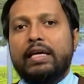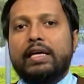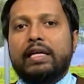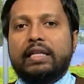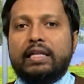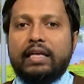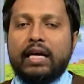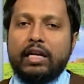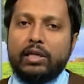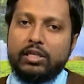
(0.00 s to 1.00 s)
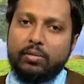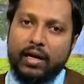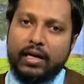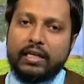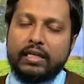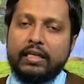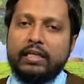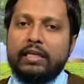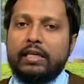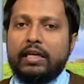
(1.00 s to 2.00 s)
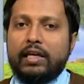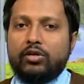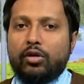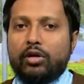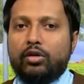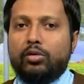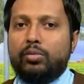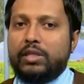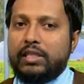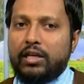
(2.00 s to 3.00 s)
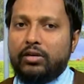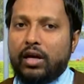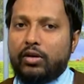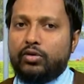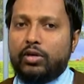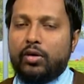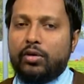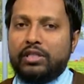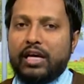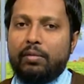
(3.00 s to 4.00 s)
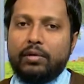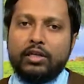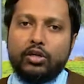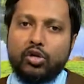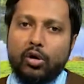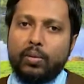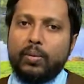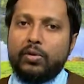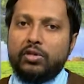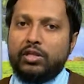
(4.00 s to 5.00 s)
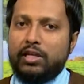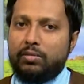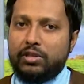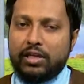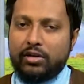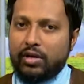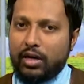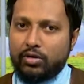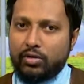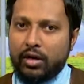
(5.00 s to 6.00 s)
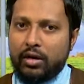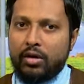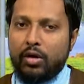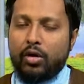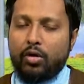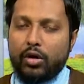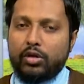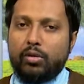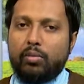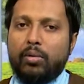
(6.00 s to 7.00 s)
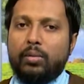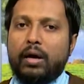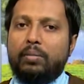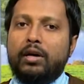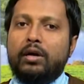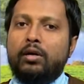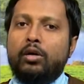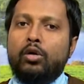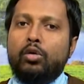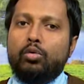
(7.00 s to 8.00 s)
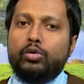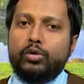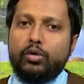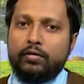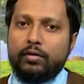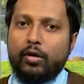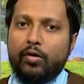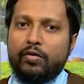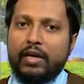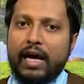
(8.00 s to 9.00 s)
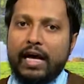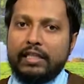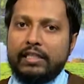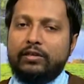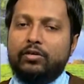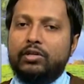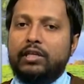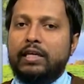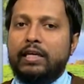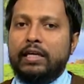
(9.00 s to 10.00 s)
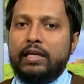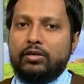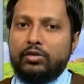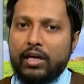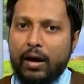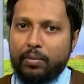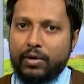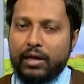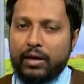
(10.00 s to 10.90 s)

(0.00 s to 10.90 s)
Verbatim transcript: তাদের জ্ঞানের সীমানাটা কী এ সংক্রান্ত বিস্তারিত আলোচনা হয়েছে আমাদের এই সর্বপরিসের এই বিস্তারিত আলোচনা করা সম্ভব না আপনারা উসুল কফি হাদিস গ্রন্থে যদি আপনারা